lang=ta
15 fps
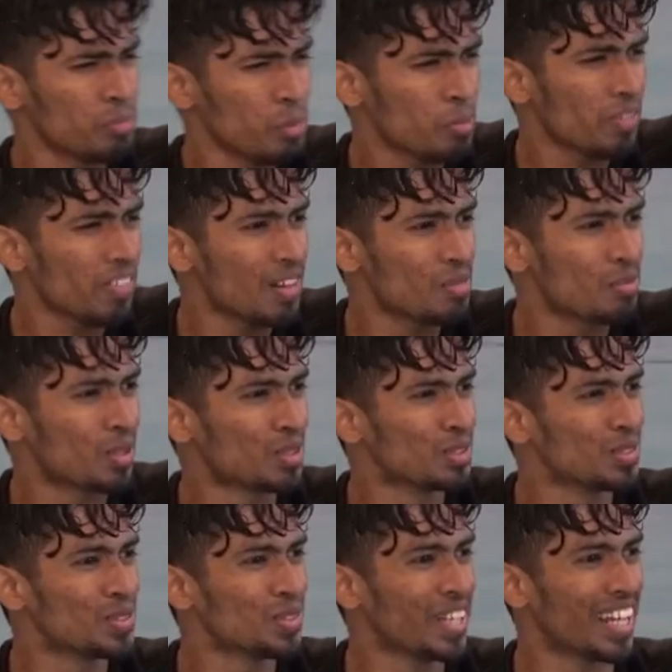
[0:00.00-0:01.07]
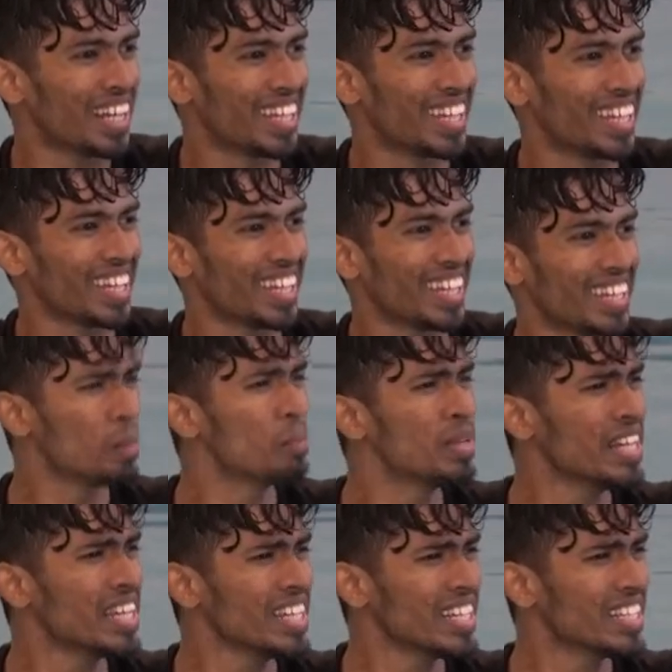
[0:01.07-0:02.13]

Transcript: அட இப்ப பரவாயில்ல ப்ரோ கொஞ்சம் சூடா இருக்கு எப்படி